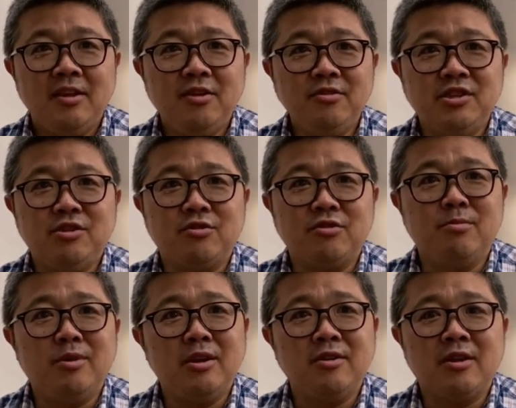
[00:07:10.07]
融資を
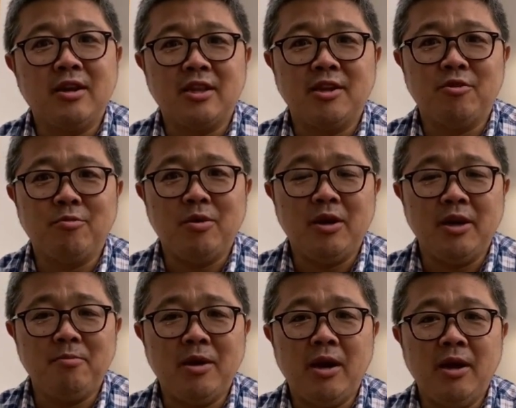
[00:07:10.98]
組まれる方の
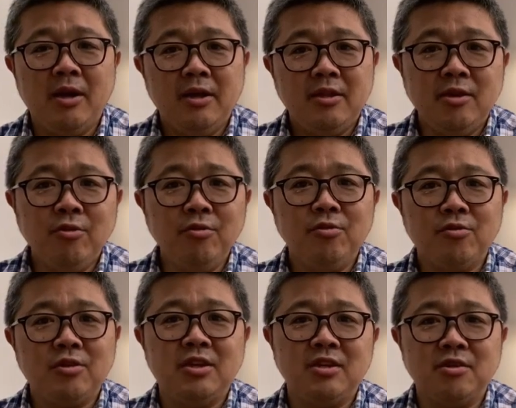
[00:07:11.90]
場合、まあ、日本
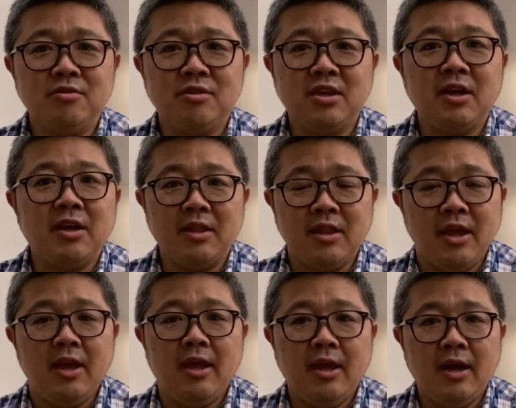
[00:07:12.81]
の金融機関
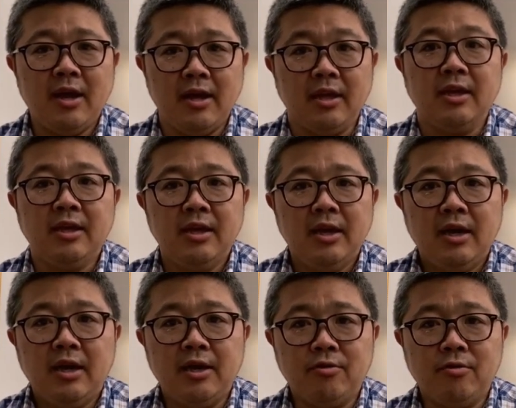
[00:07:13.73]
で、はい、
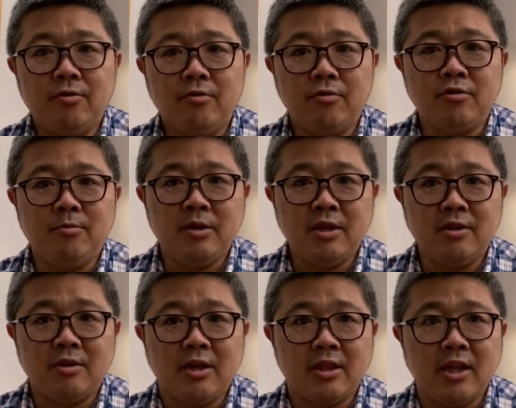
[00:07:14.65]
あの、組ま
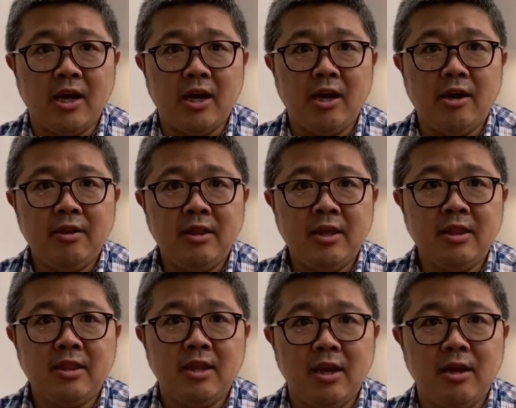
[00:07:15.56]
れる方
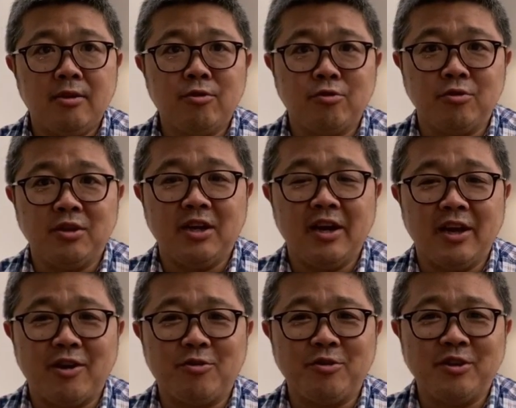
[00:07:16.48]
だったら特に
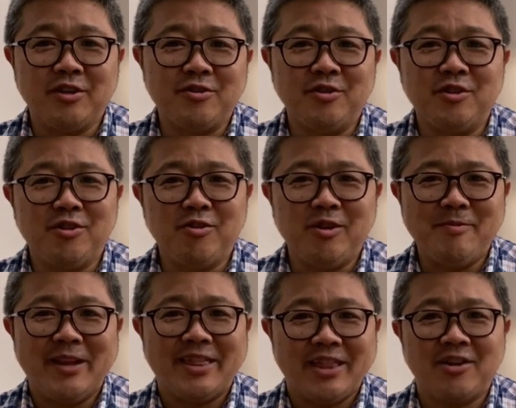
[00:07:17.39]
外国に行く必要
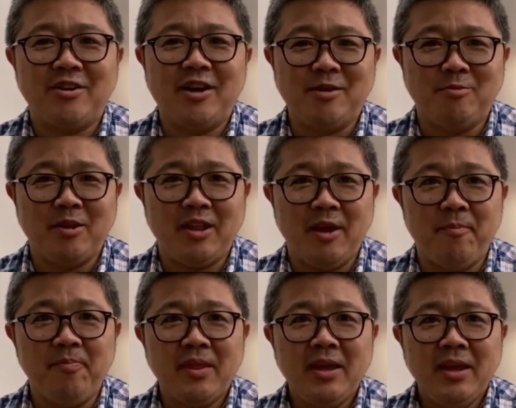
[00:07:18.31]
は全くありません。